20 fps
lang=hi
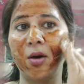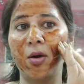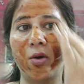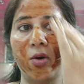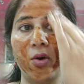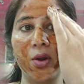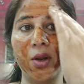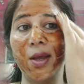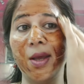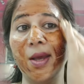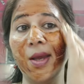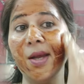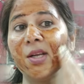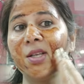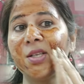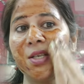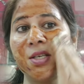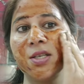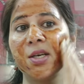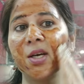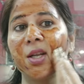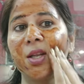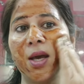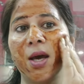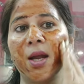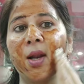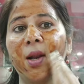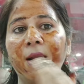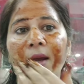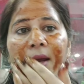और एक चीज़ का
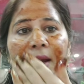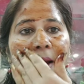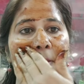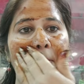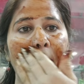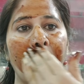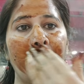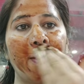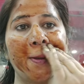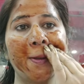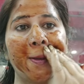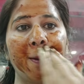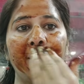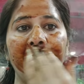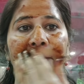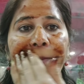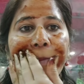ध्यान रखें आप हमेशा